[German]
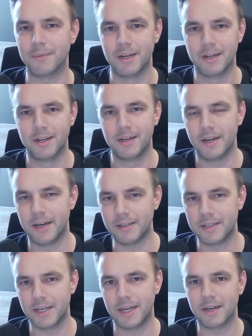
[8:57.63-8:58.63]
LTE
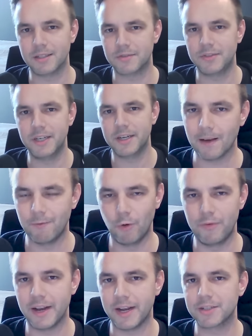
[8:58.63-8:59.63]
als 4G,
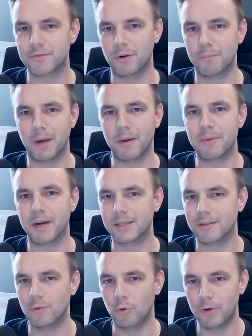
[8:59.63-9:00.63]
wo wir echt von
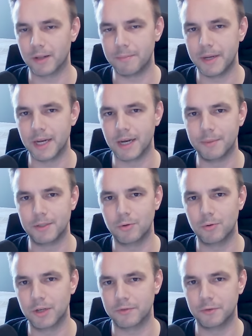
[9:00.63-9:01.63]
Bandbreiten 100 Megabit,
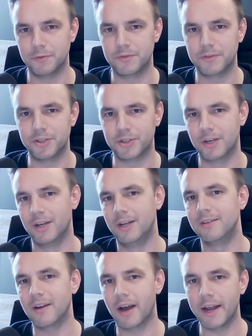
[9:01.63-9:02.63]
150,
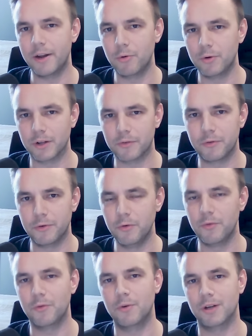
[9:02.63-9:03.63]
300,
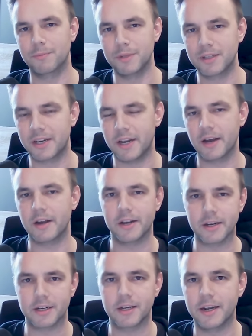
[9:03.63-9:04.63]
500 mit Carrier
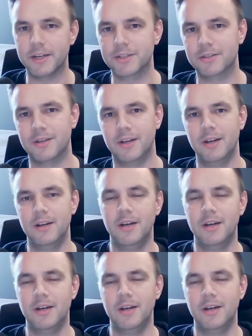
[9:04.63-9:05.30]
Aggregation